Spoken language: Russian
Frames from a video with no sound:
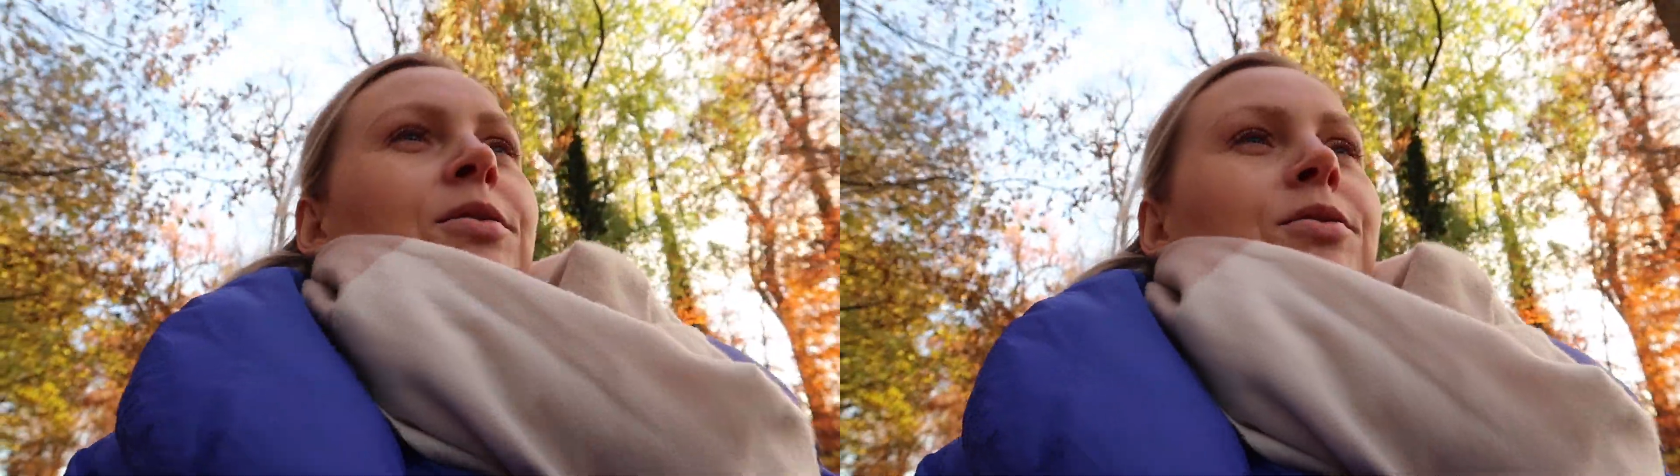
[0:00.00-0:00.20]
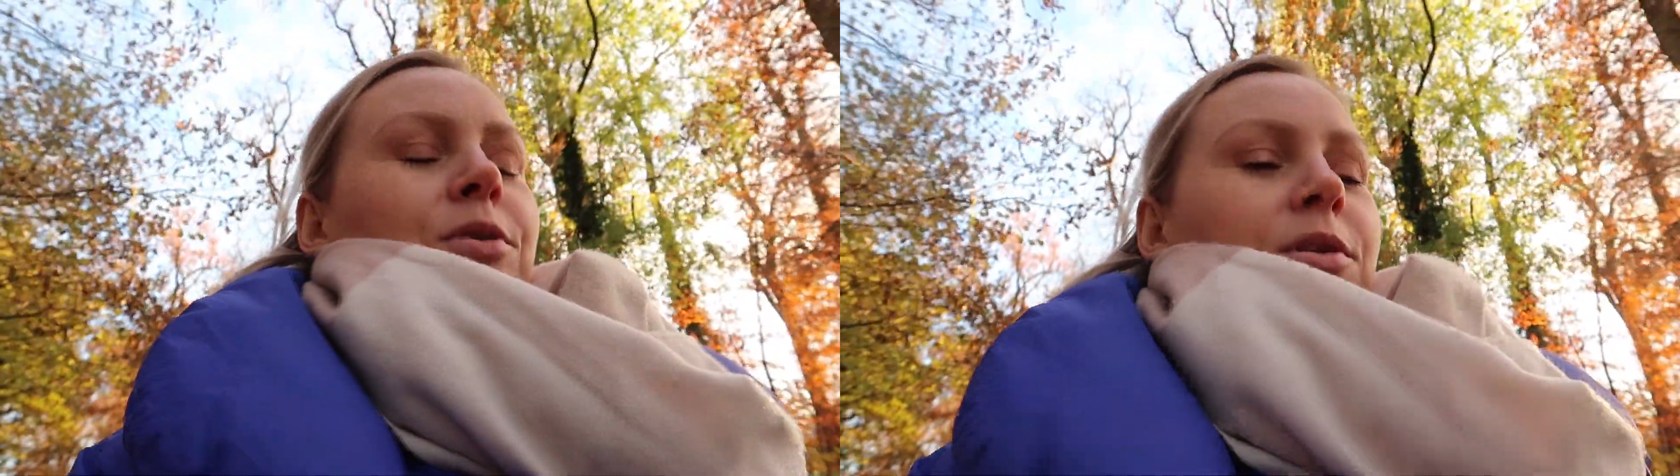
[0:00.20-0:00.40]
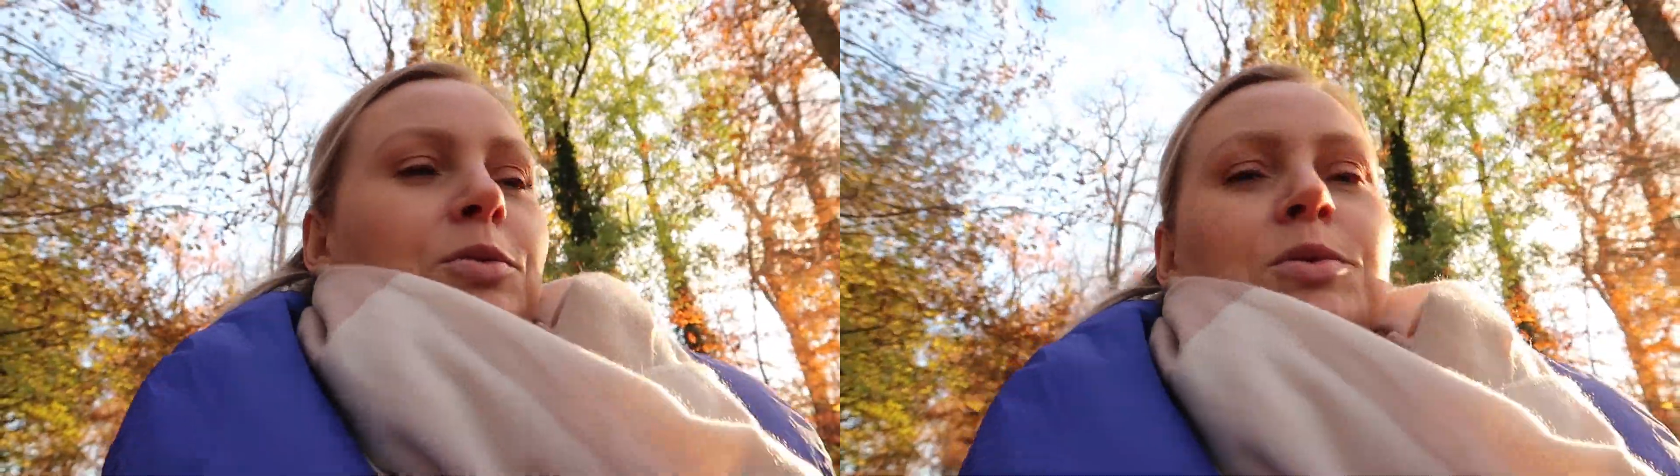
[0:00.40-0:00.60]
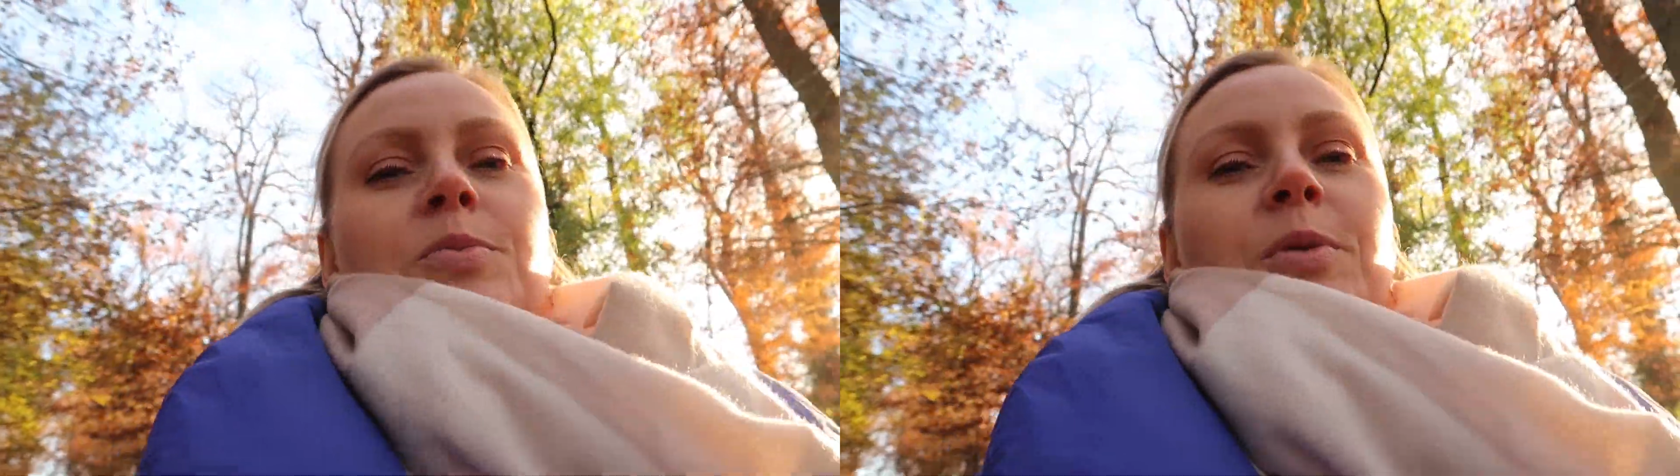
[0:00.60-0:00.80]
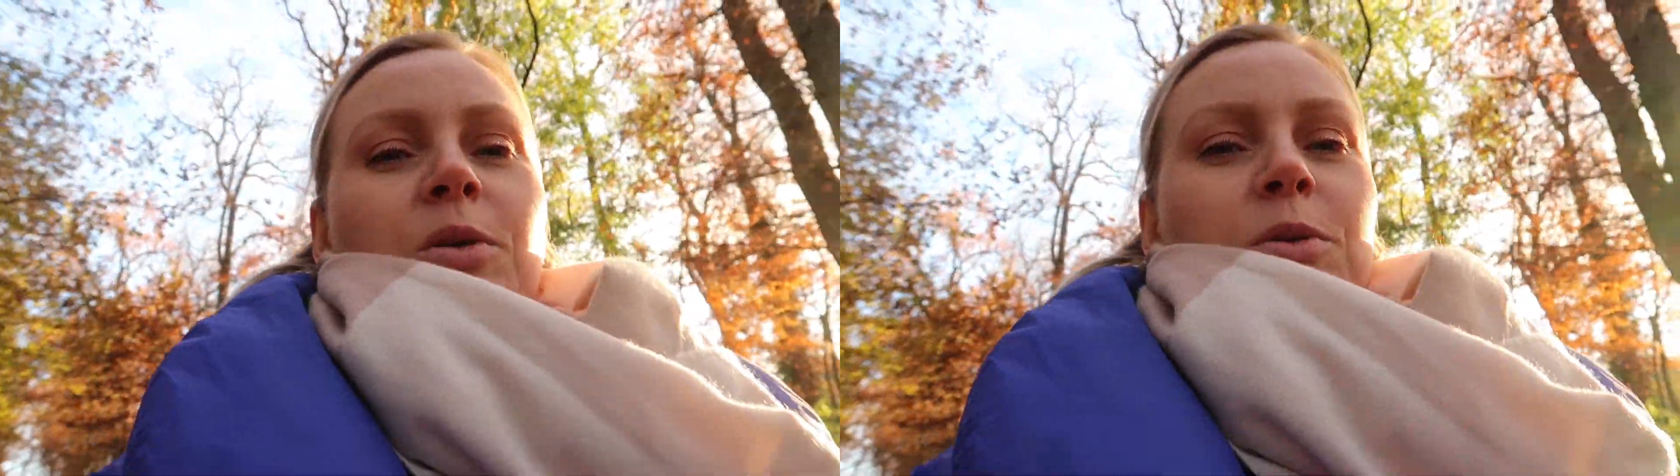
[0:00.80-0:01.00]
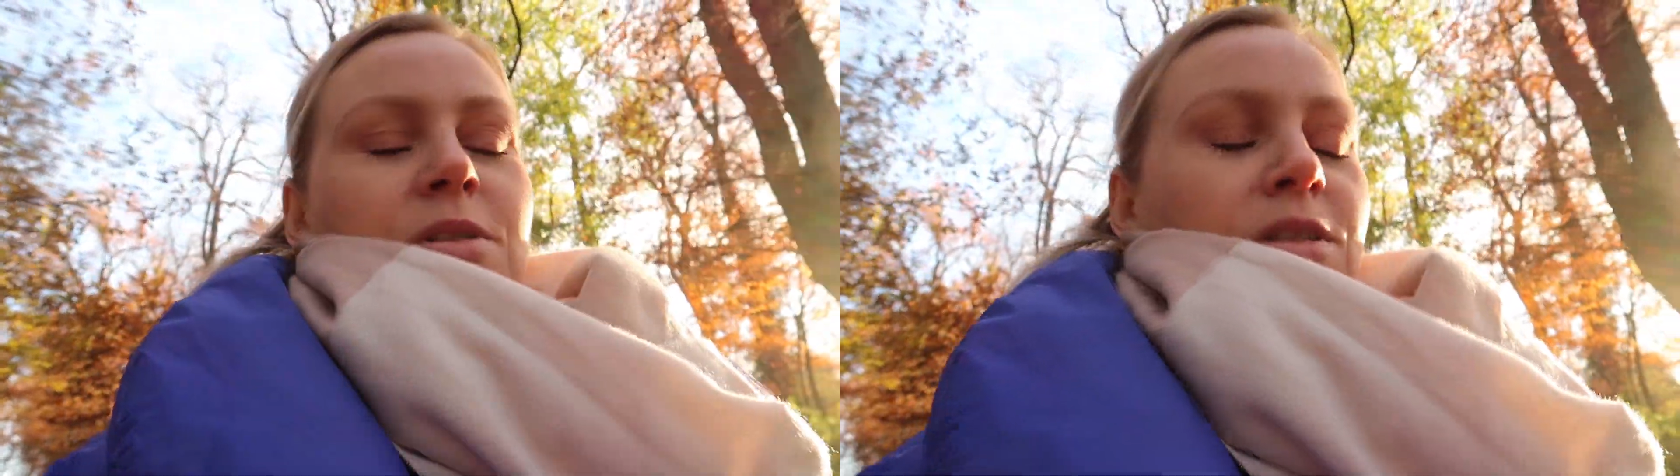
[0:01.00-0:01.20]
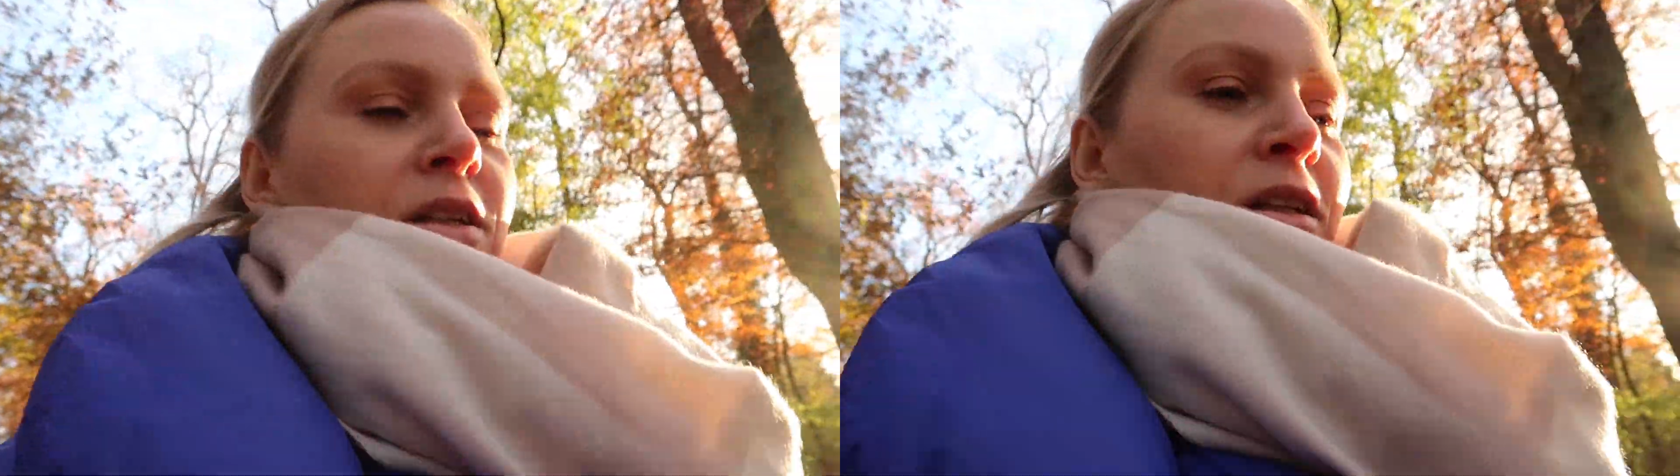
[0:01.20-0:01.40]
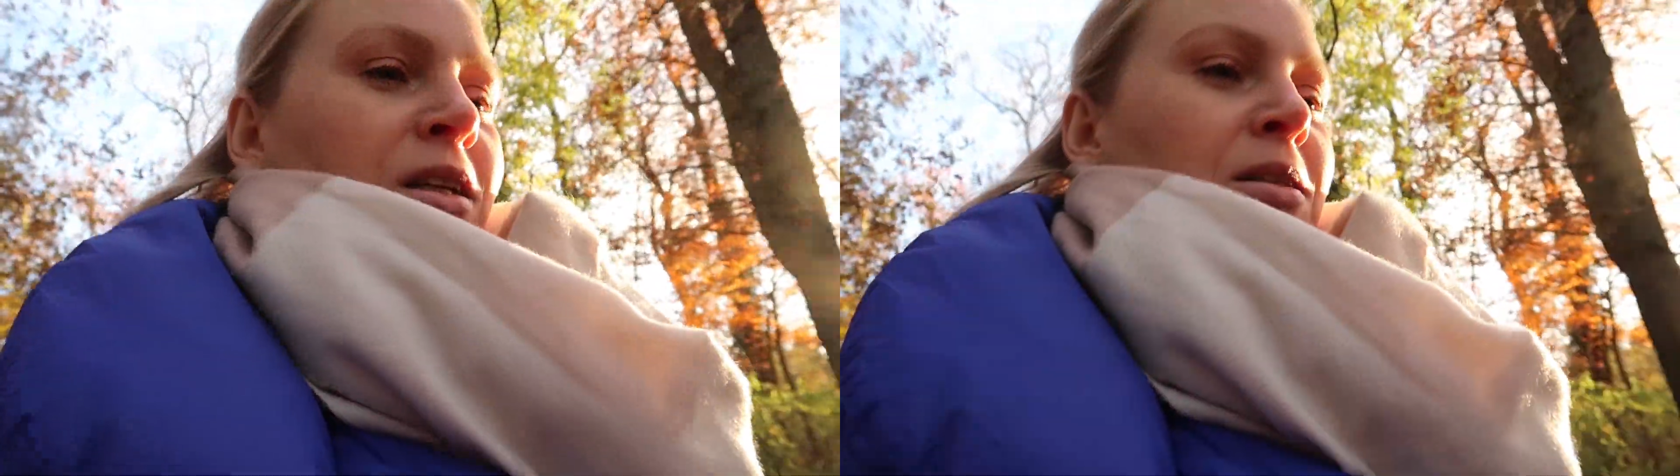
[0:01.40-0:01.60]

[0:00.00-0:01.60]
Вот. Ну, теперь хоть сделали,